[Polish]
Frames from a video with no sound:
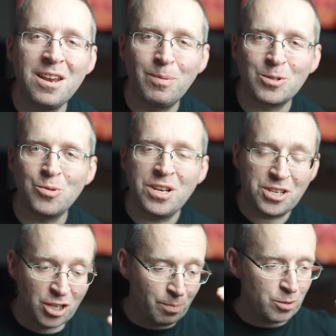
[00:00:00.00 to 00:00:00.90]
nie posunie
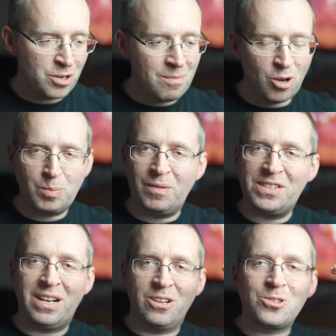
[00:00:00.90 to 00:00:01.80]
się do poziomu
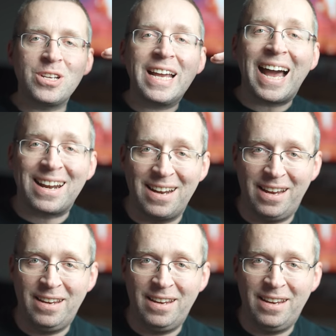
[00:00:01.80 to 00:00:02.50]
odpowiedzialności karnej.